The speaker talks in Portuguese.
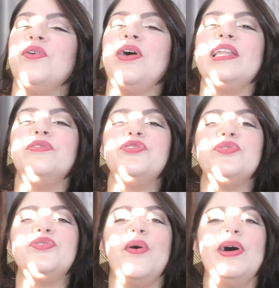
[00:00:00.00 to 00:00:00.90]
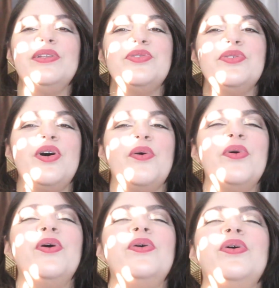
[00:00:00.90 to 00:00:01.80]
A luz do sol, a luz do sol.
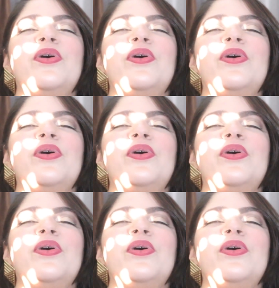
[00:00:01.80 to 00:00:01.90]
Ô oh,